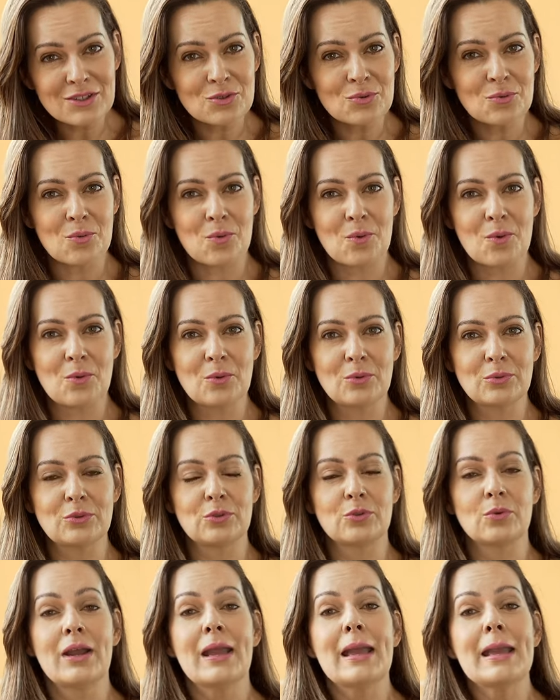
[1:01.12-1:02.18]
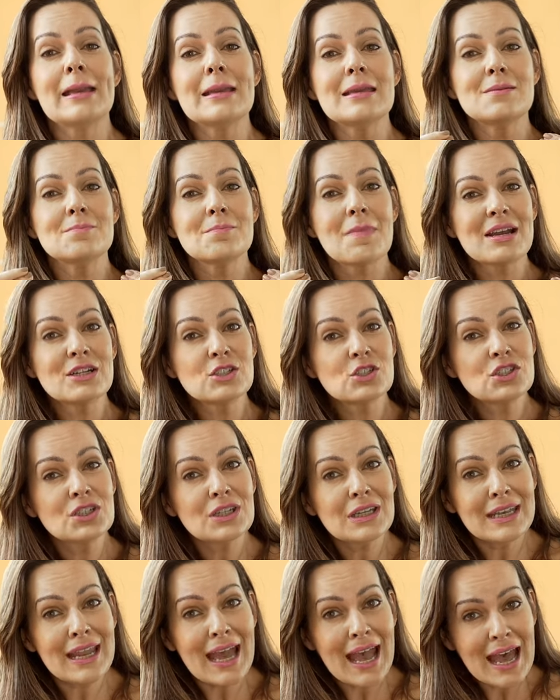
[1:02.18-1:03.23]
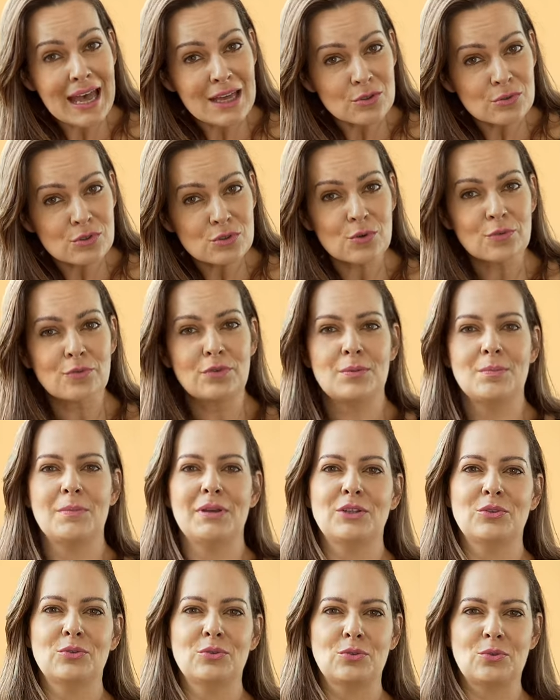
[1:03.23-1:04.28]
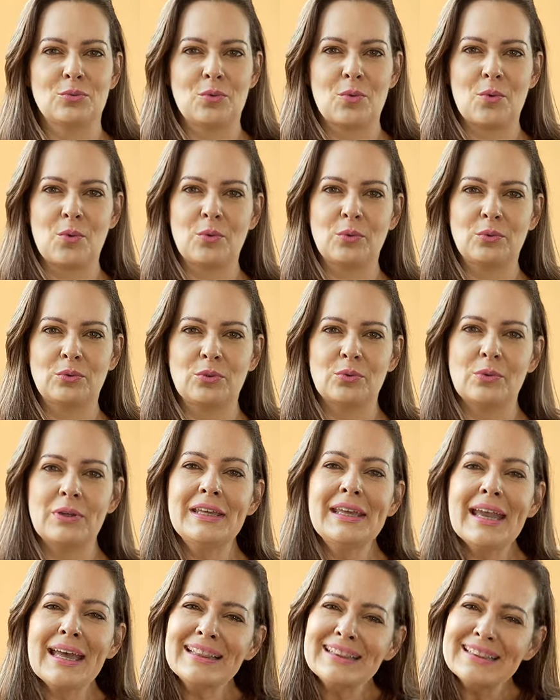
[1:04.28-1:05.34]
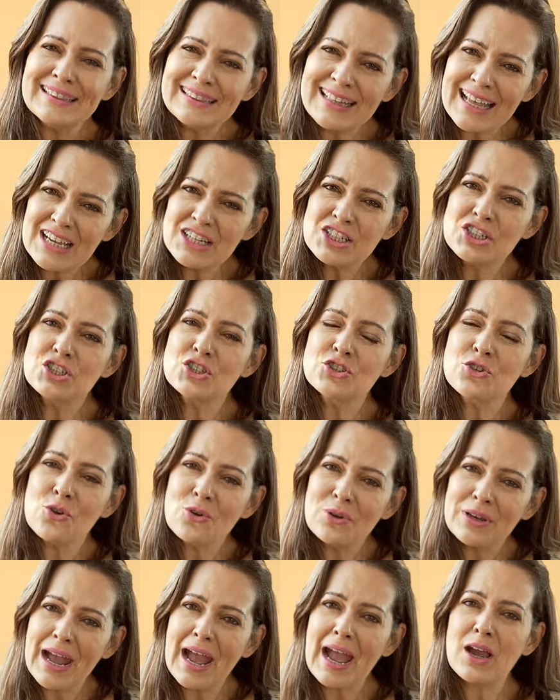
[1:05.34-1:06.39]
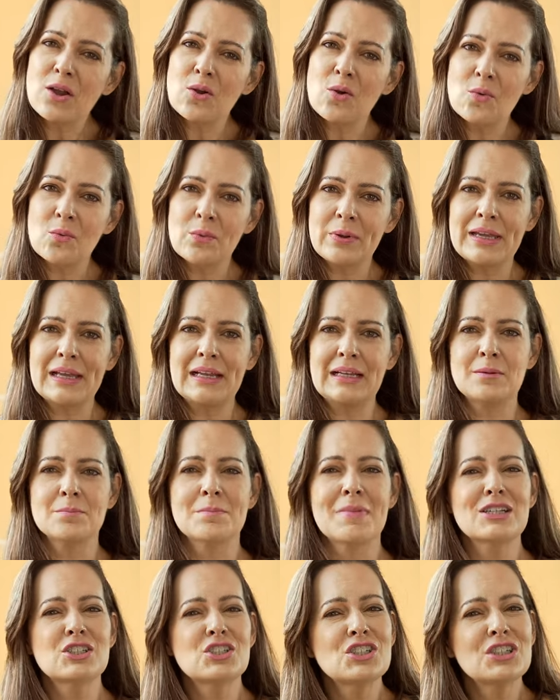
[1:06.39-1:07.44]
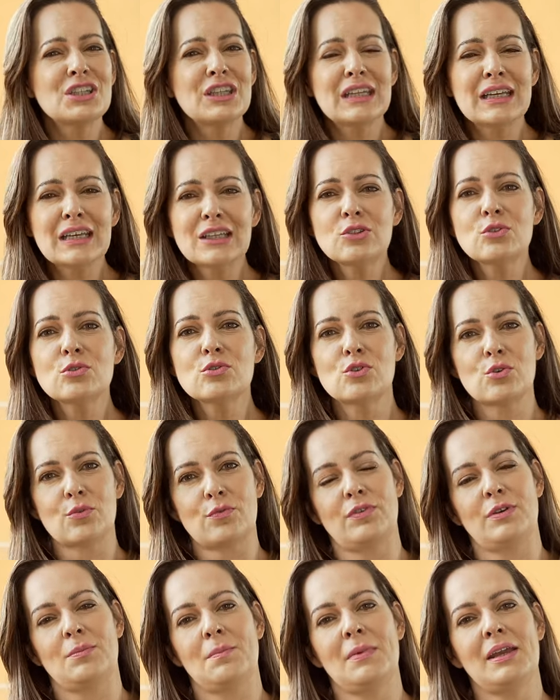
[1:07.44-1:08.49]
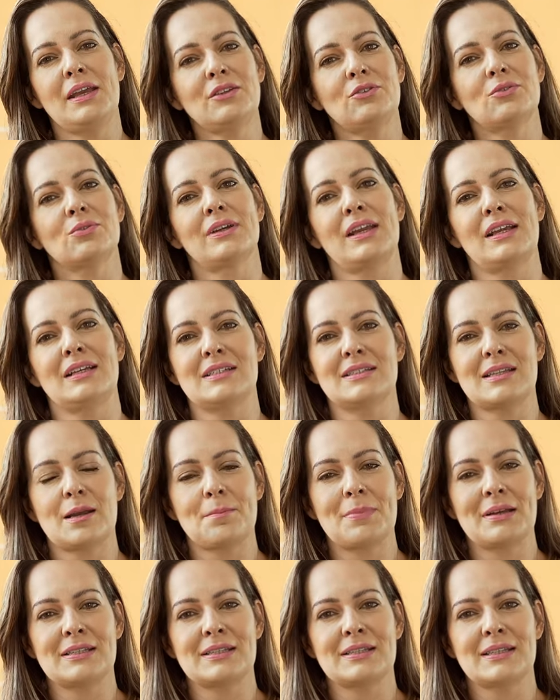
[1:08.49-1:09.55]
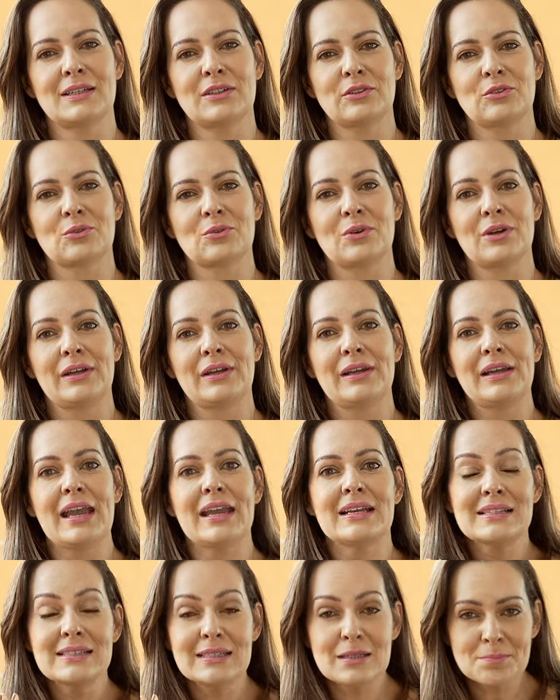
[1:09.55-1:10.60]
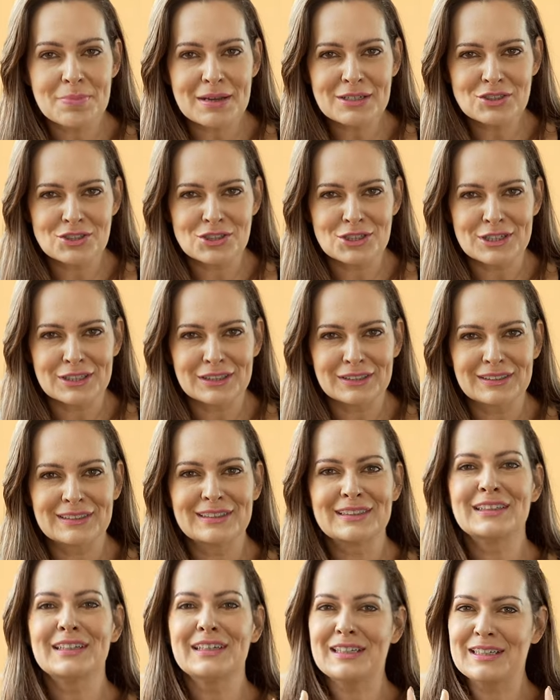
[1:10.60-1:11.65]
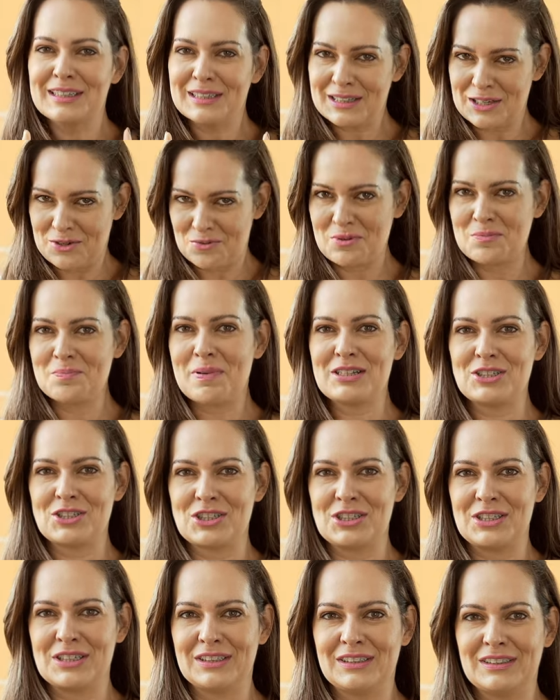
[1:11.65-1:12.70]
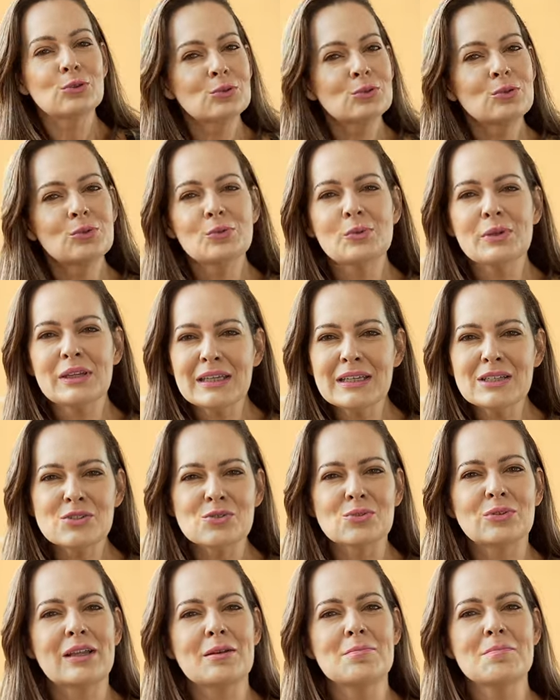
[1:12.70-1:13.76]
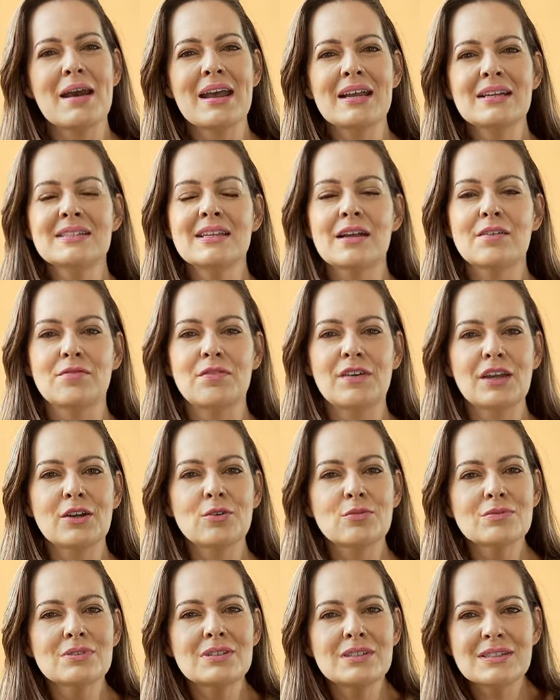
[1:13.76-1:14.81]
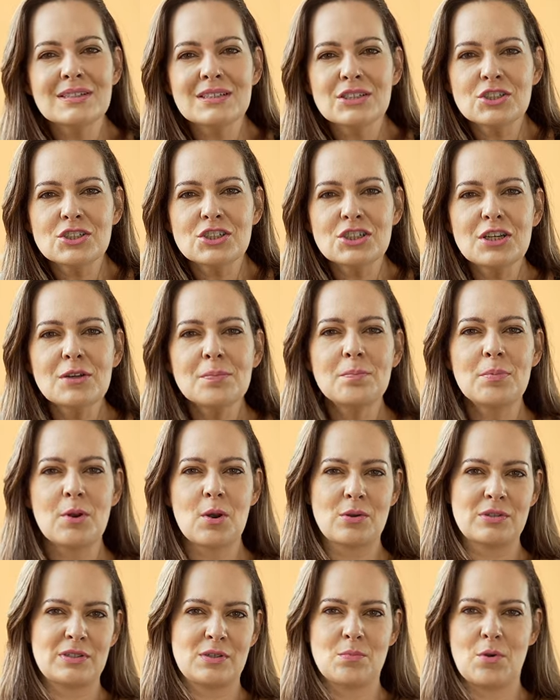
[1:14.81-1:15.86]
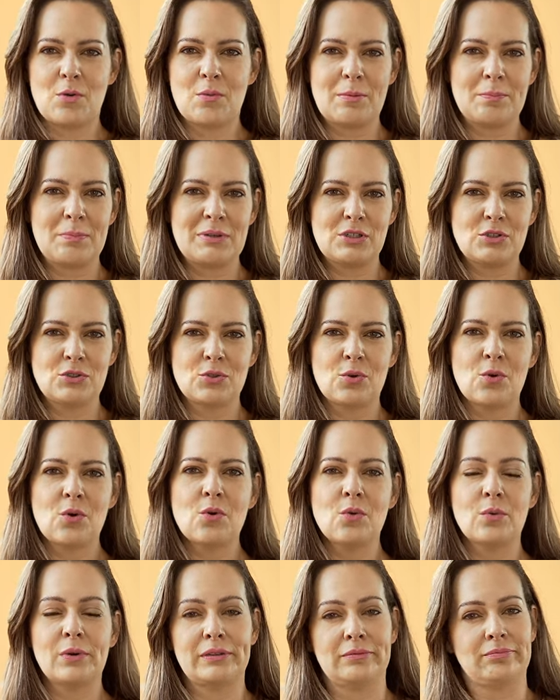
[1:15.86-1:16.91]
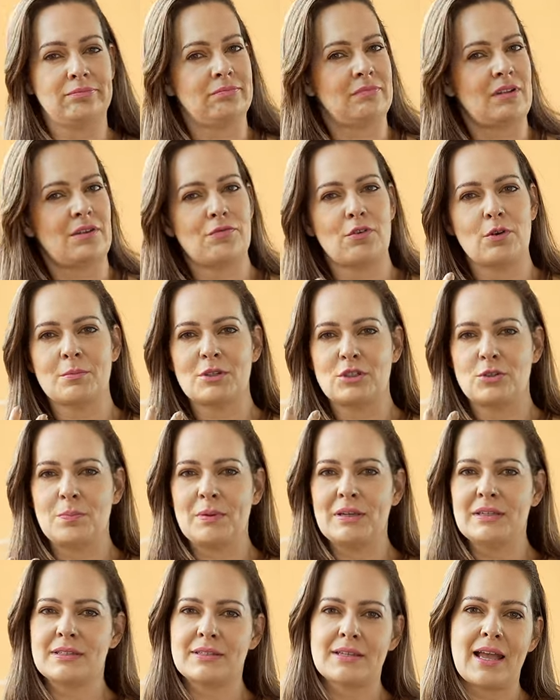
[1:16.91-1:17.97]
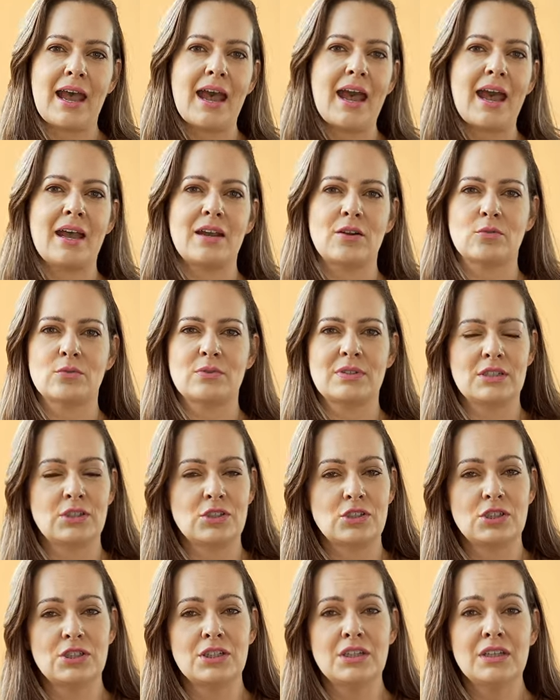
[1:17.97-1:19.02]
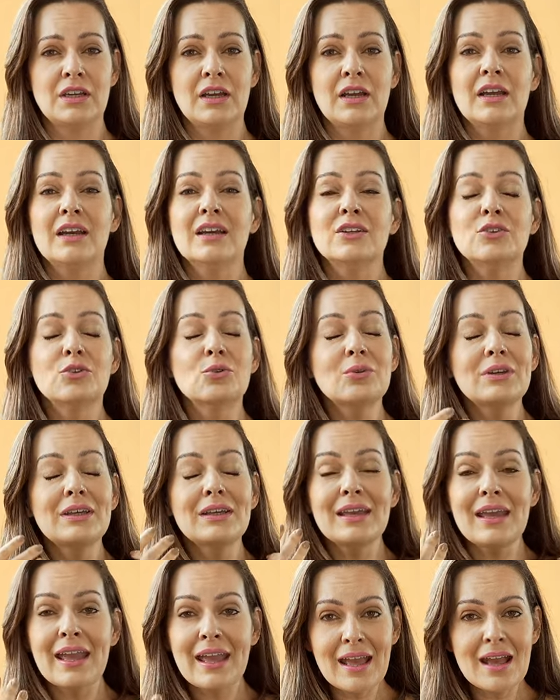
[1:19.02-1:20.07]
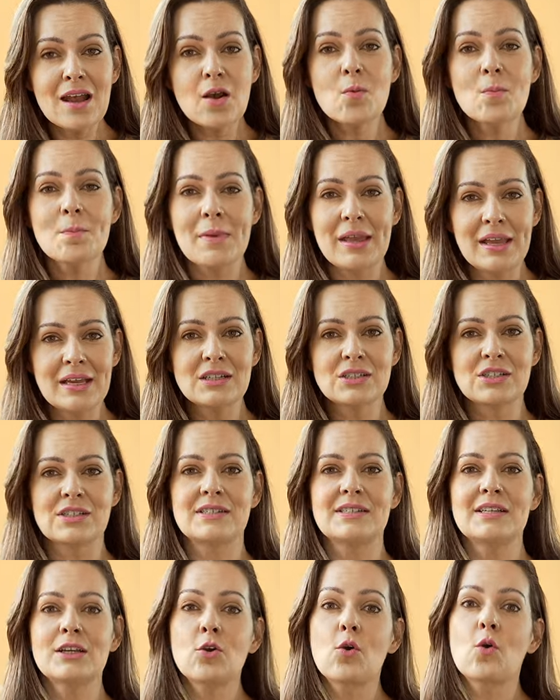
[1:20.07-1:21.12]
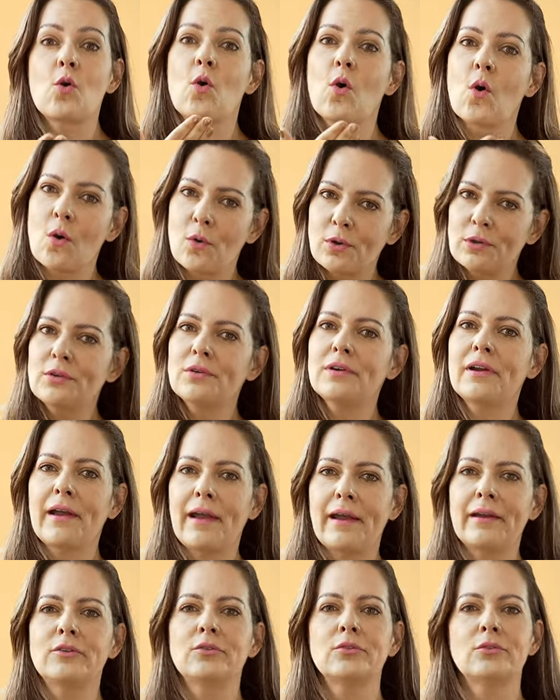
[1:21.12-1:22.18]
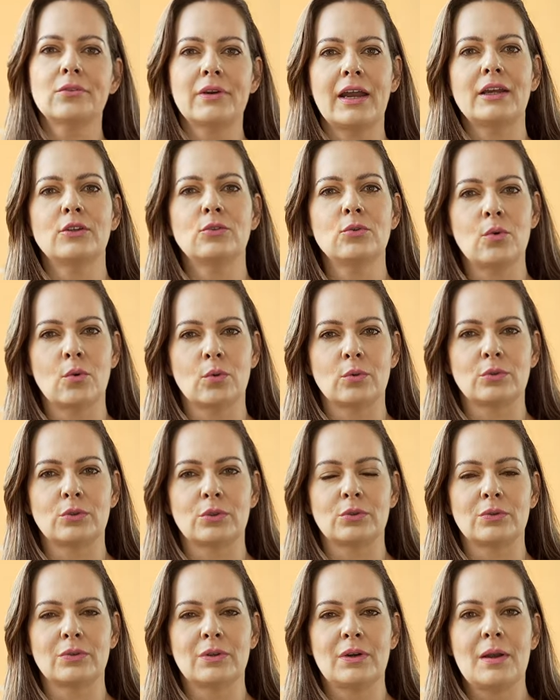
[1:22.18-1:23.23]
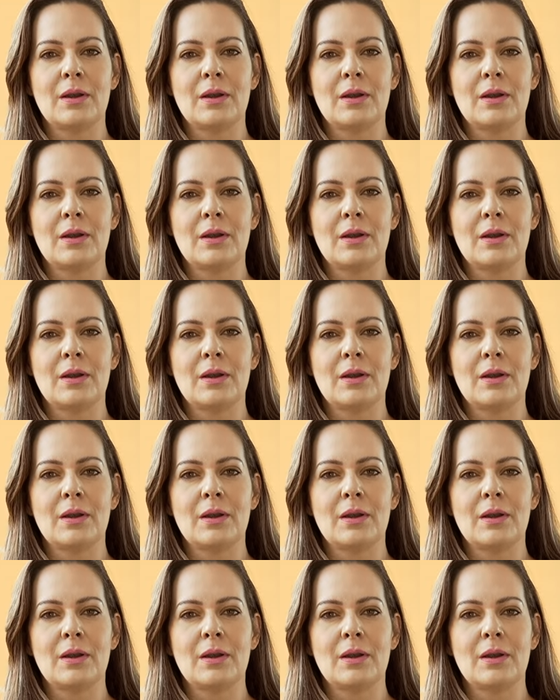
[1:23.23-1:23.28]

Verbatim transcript: do outro, imaginar o sofrimento do outro e até chorar com ele, imaginando o sofrimento que ele está passando, é simpatia e não empatia. Tudo isso tem mais a ver com se sentir próximo a uma pessoa, na forma de pensar ou sentir, do que realmente se colocar no lugar do outro.